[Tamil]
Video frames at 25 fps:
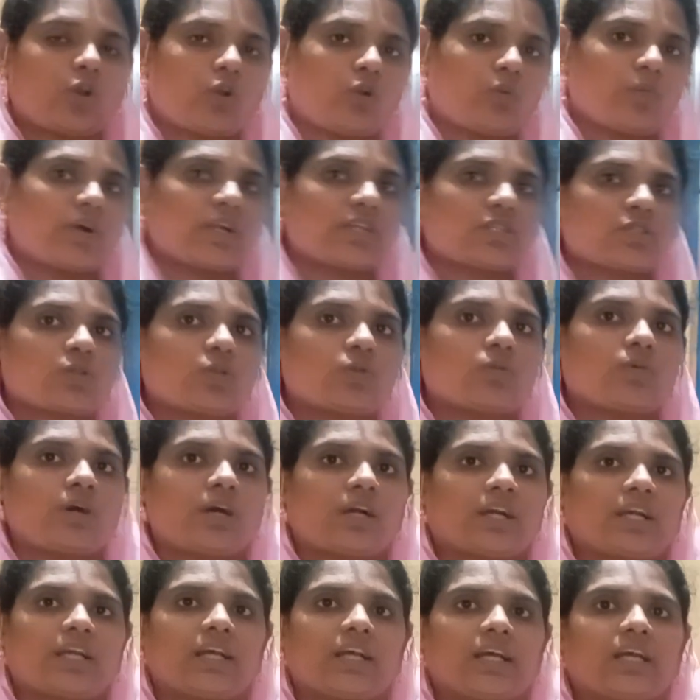எகோவான்னு
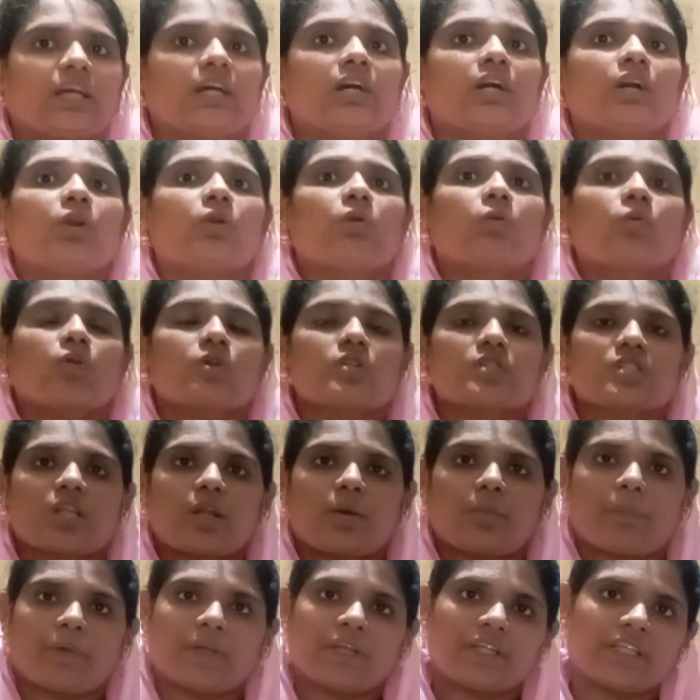சொல்லுவாங்க ஒரு சில
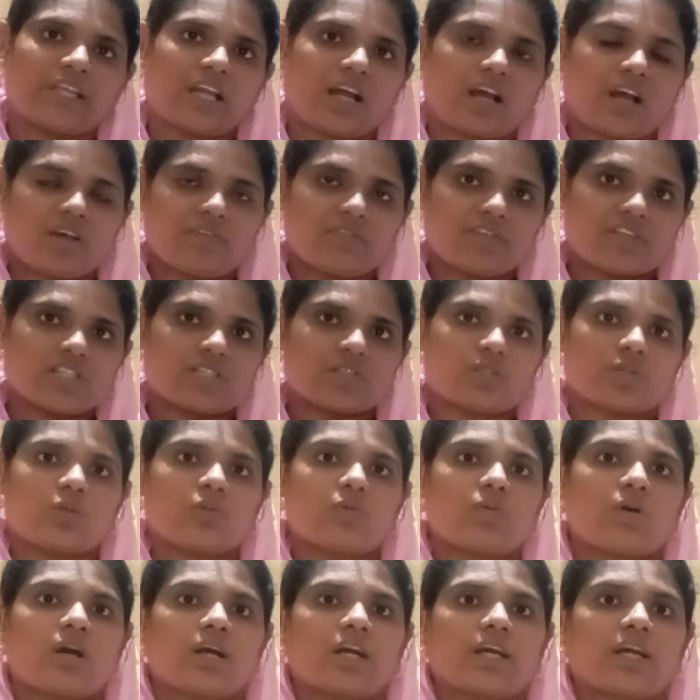பேர் யாவேன்னு
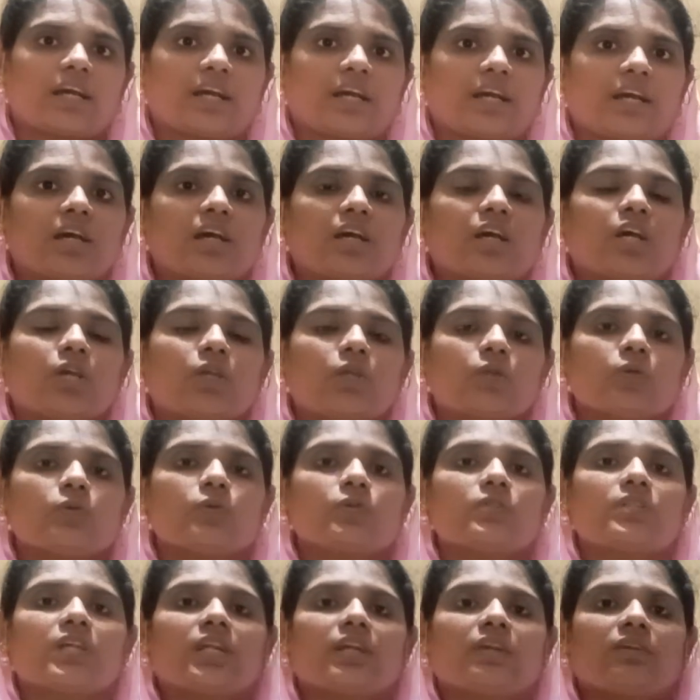சொல்லுவாங்க
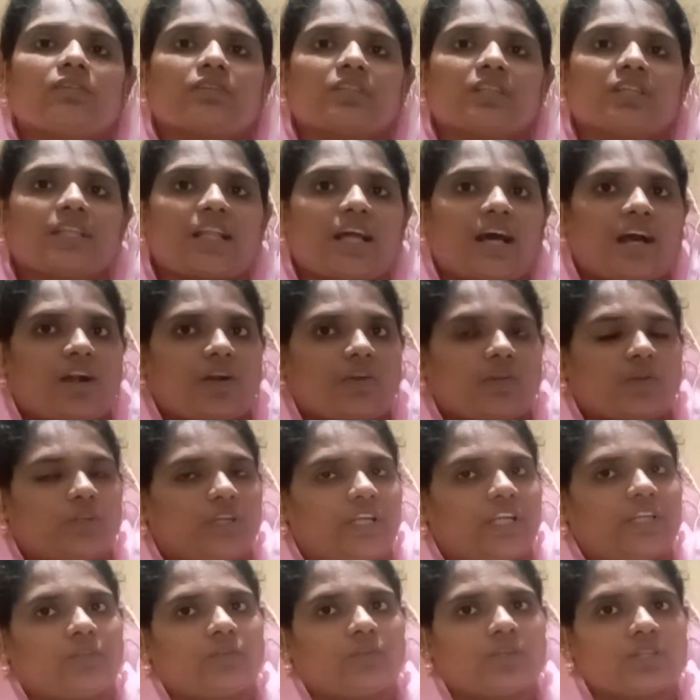யூதர்கள் வந்து இதை
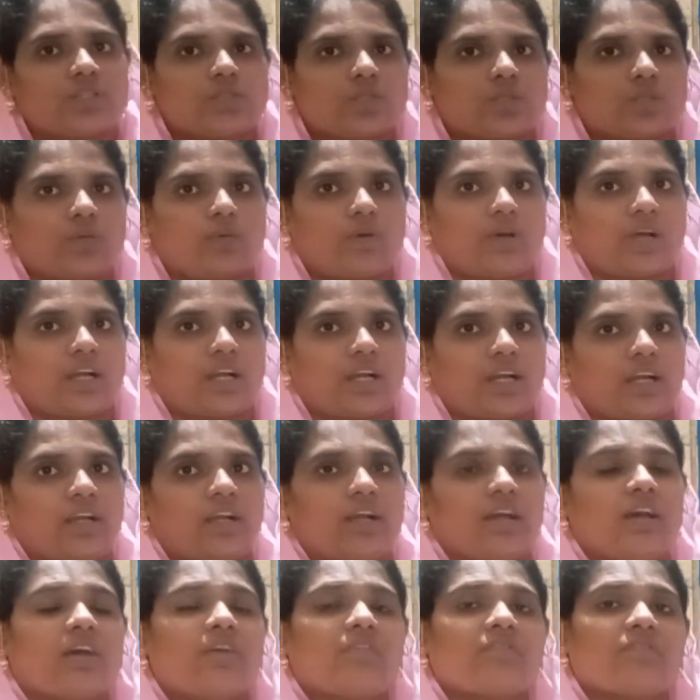அடோனைன்னு கூட சொல்லுவாங்க
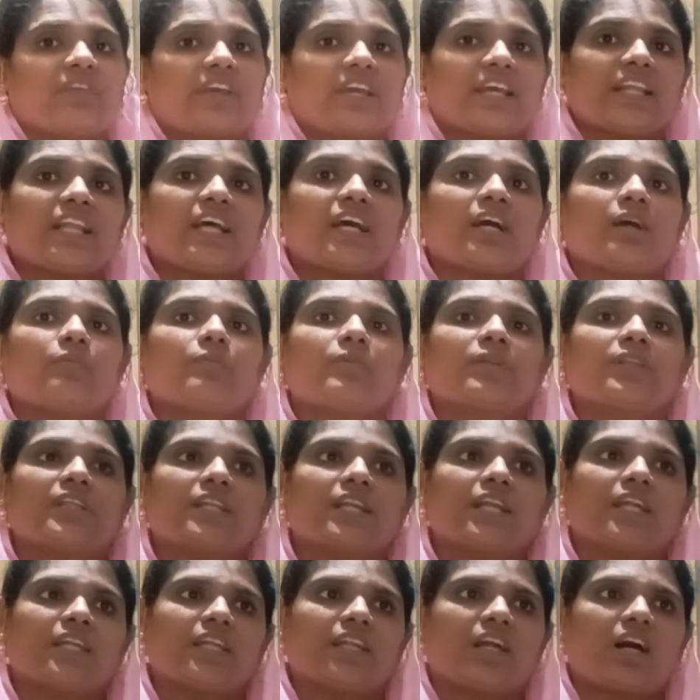
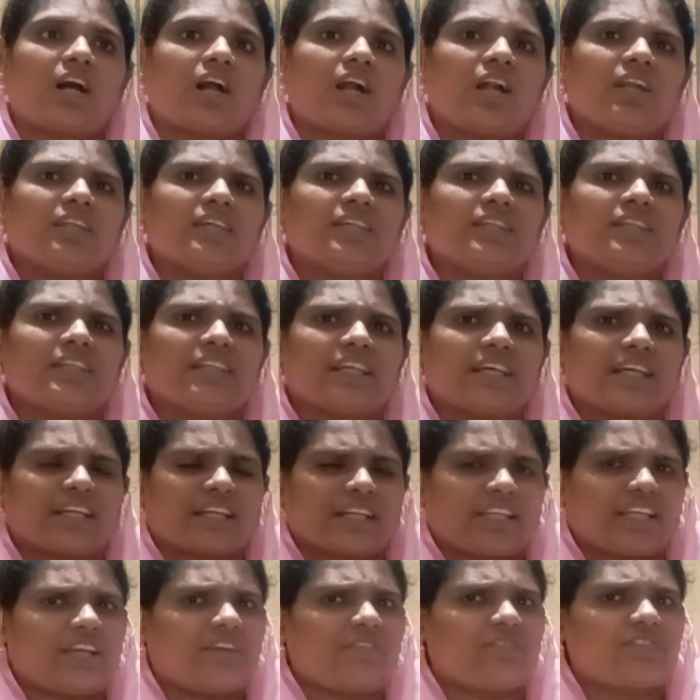வேதாகமத்தில் நாலு
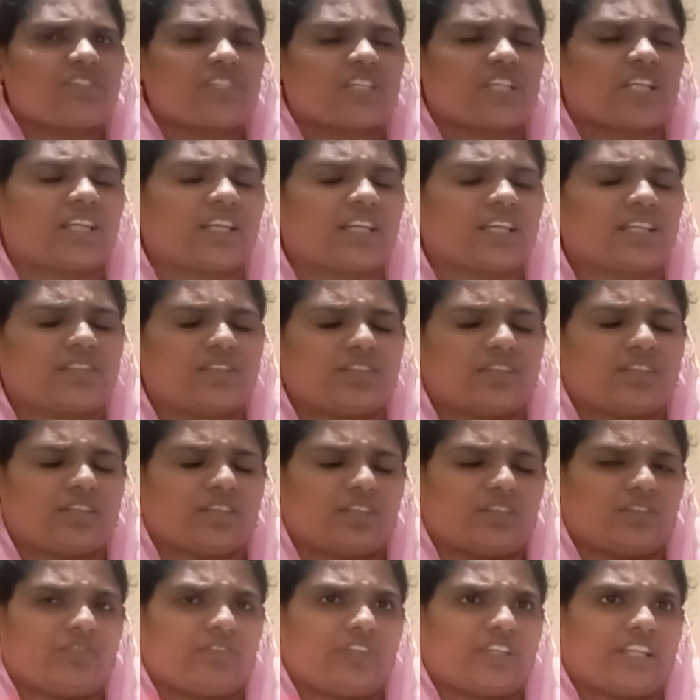நிறைய விஷயங்
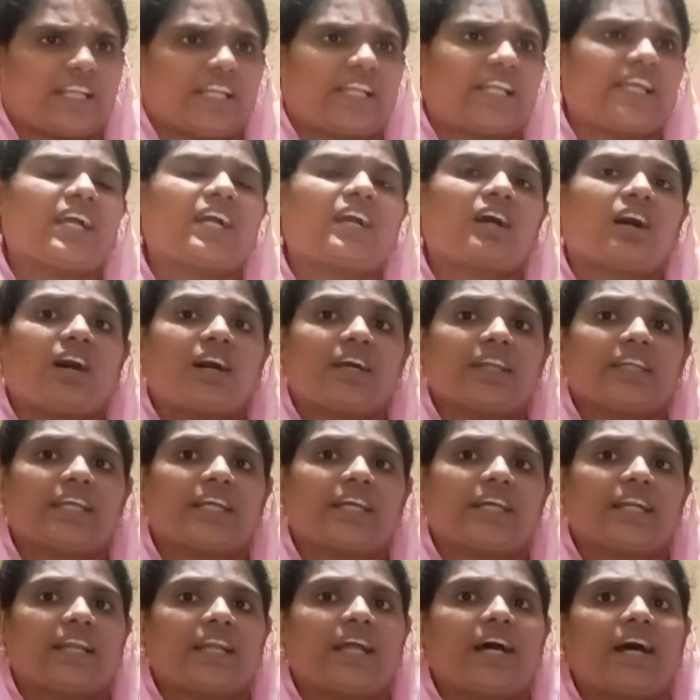நிறைய
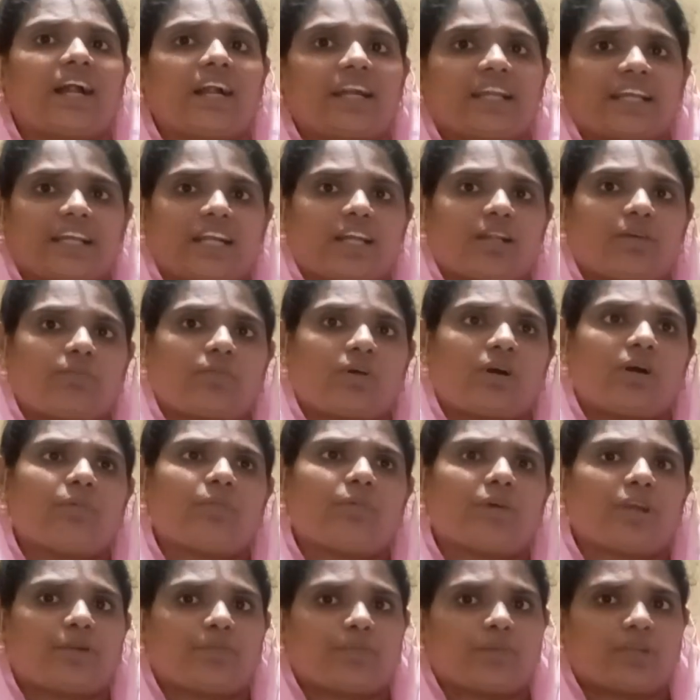காரியங்களில் அடையாளமாக
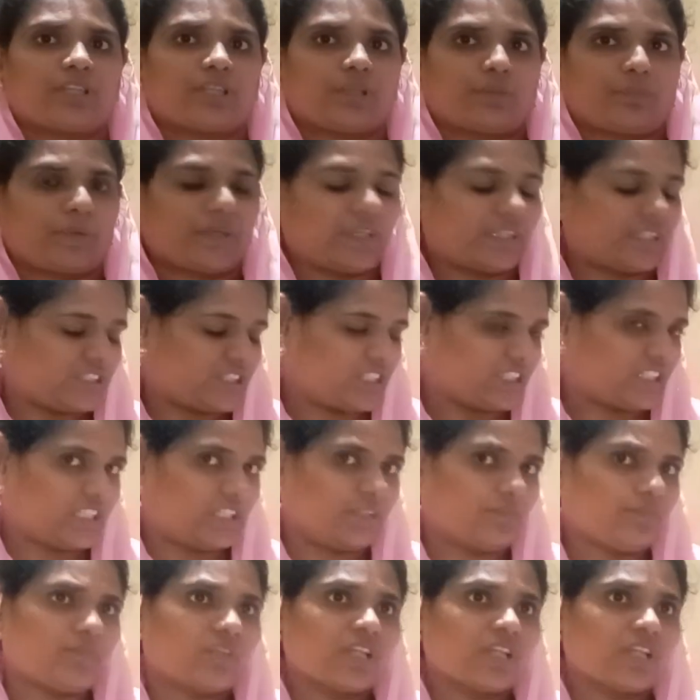பயன்படுத்தப்பட்டுச்சு